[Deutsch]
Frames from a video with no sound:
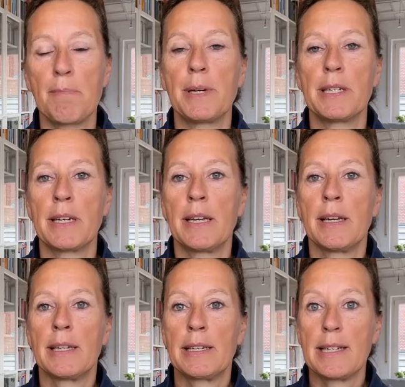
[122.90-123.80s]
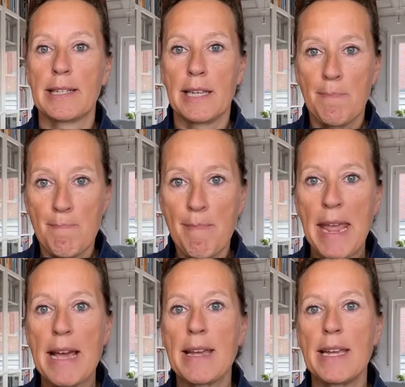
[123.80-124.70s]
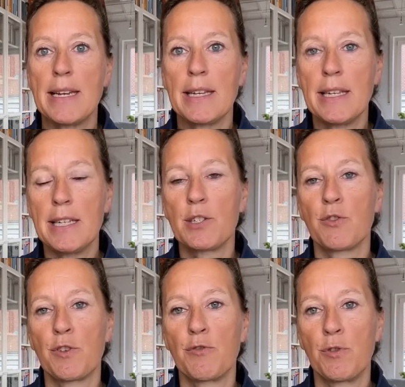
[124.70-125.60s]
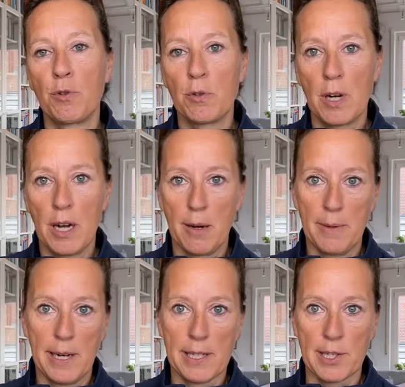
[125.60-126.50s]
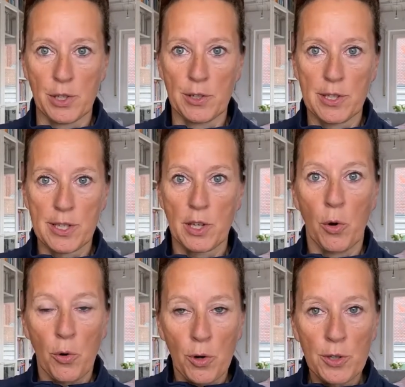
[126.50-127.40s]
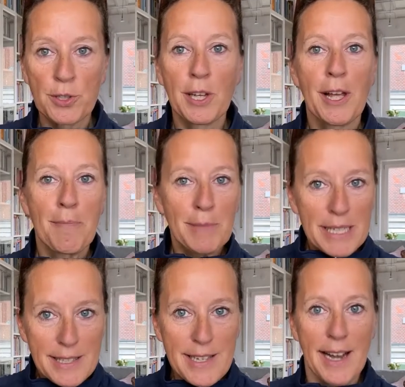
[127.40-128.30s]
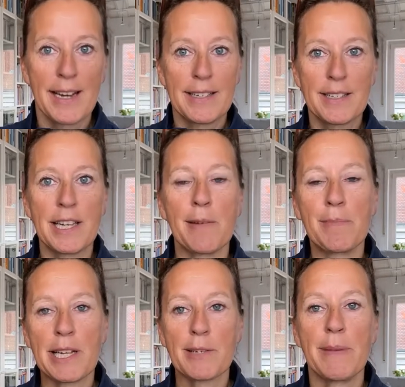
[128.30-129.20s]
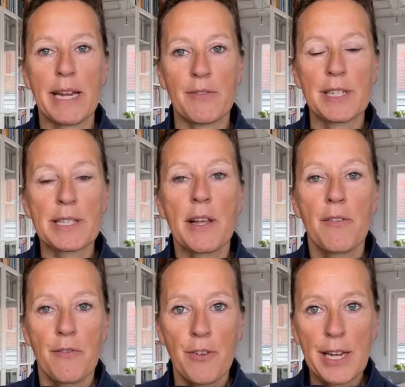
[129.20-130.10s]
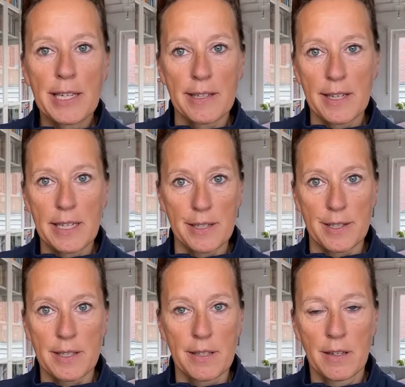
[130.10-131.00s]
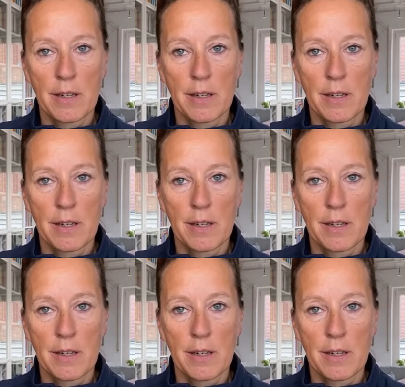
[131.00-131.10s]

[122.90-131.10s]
bin, dass ich mehr Energie zur Verfügung habe als sonst und mir zeigt es eben, dass mir etwas wichtig ist.